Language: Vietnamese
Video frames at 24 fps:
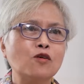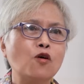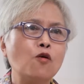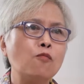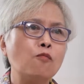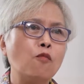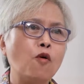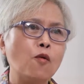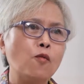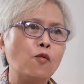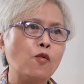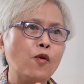cô
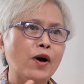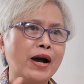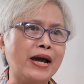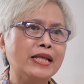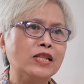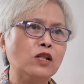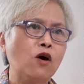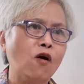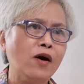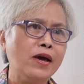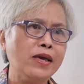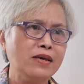mồm cô
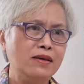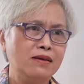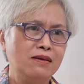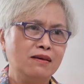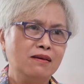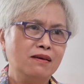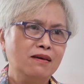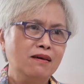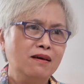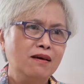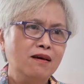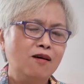hay nói.
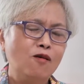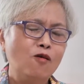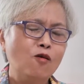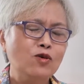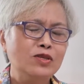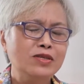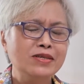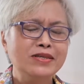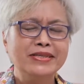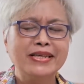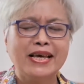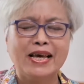Dạ. Cô
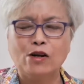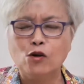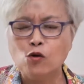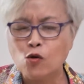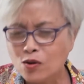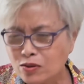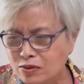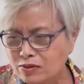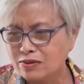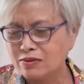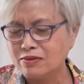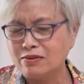chia sẻ
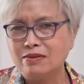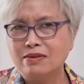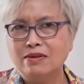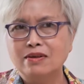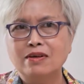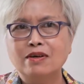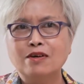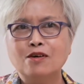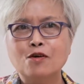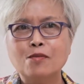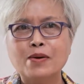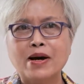luôn.
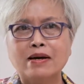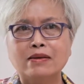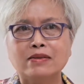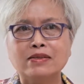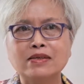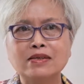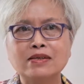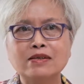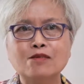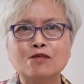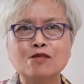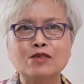Cô bảo
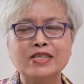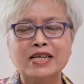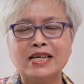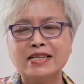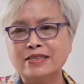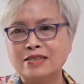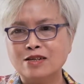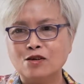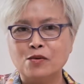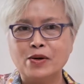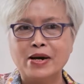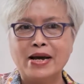nhá, cô ra
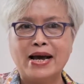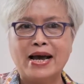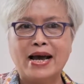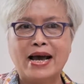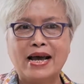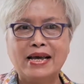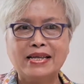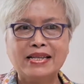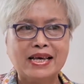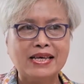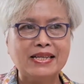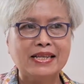chợ ạ.
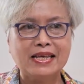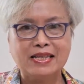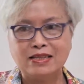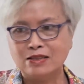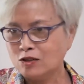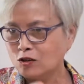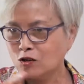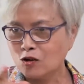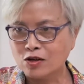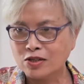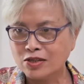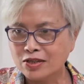ai này này,
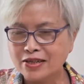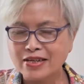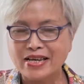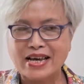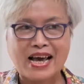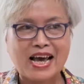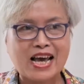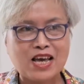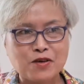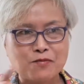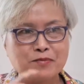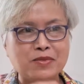tôi nói nhá,
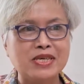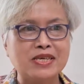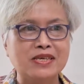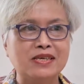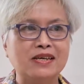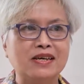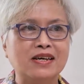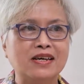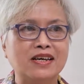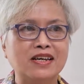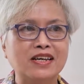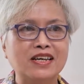ai bị
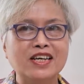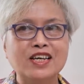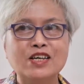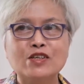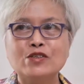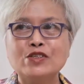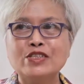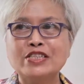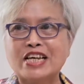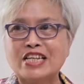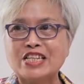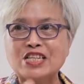uh,
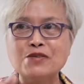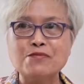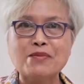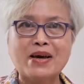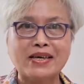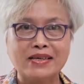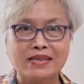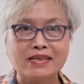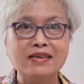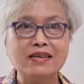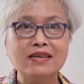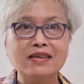suy giãn tĩnh
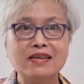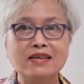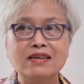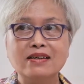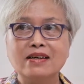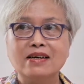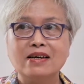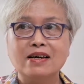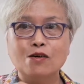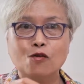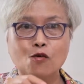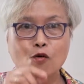mạch nhá,
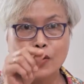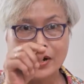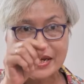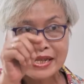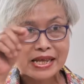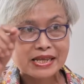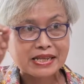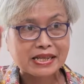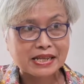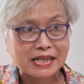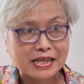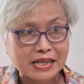uống cái
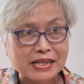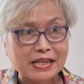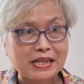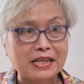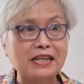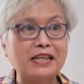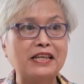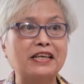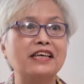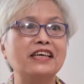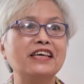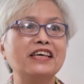này này này
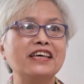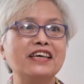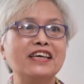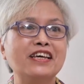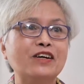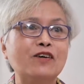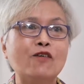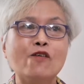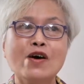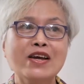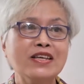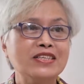này.
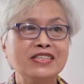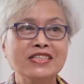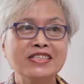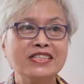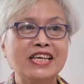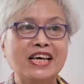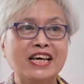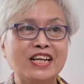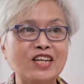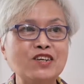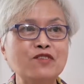Cô hay chia sẻ